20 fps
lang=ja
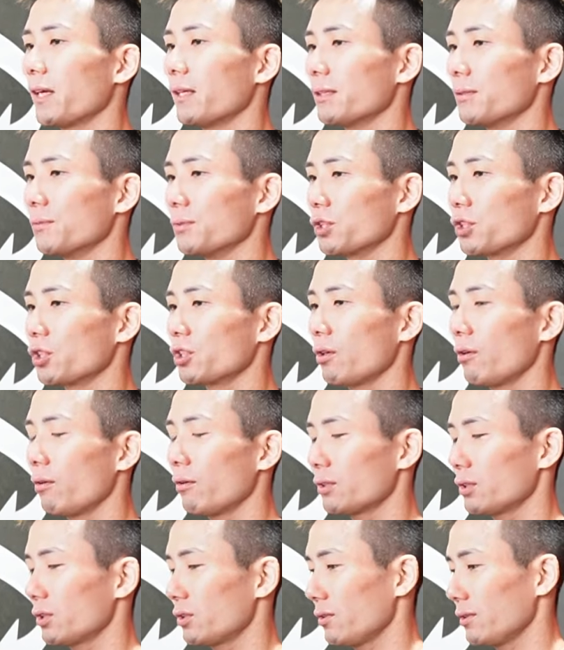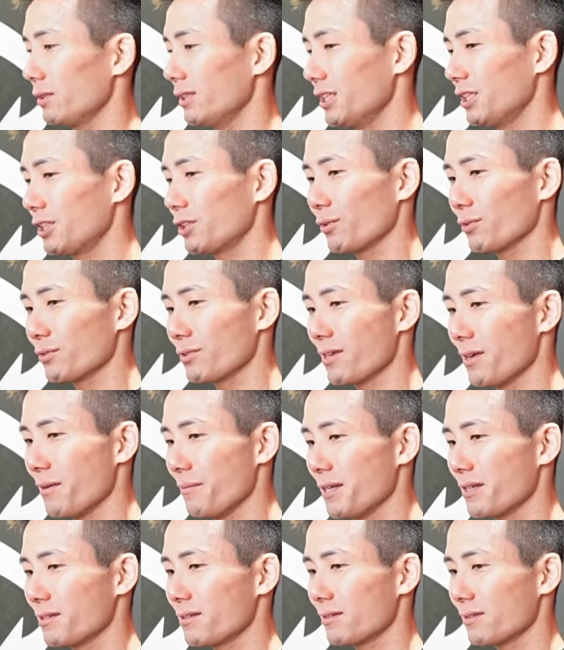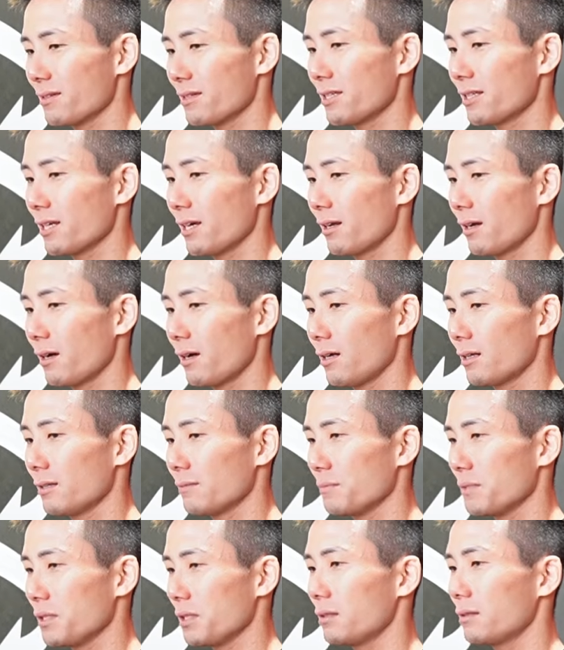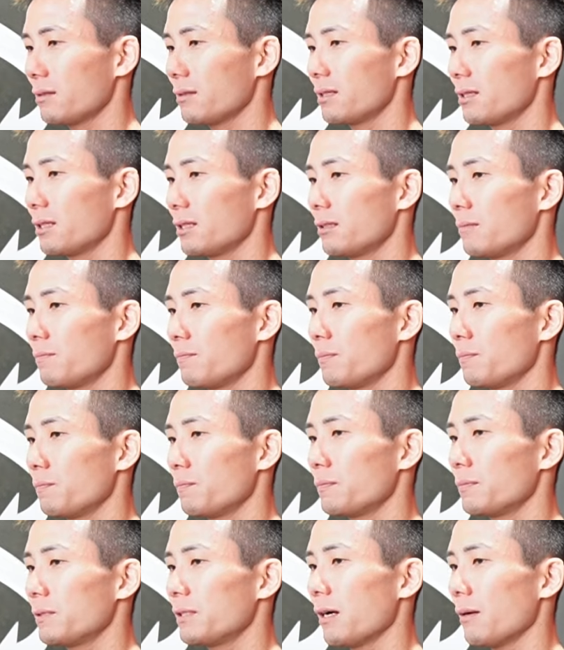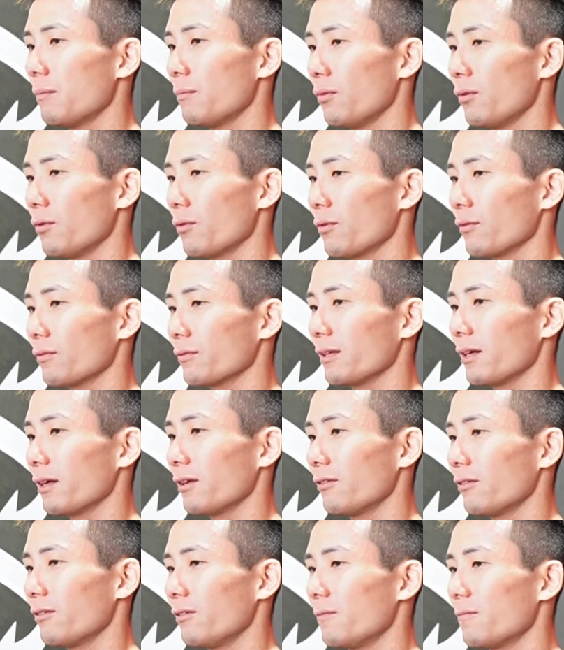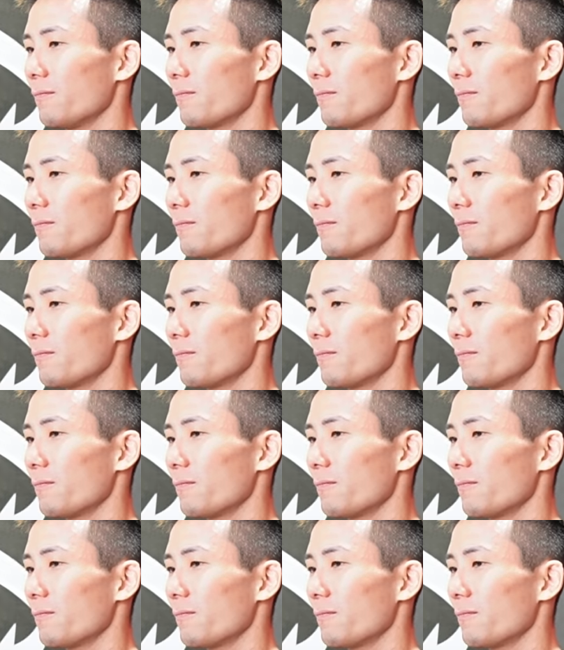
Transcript: でもちょっと衣装攻めすぎじゃない水着じゃんもうこんなの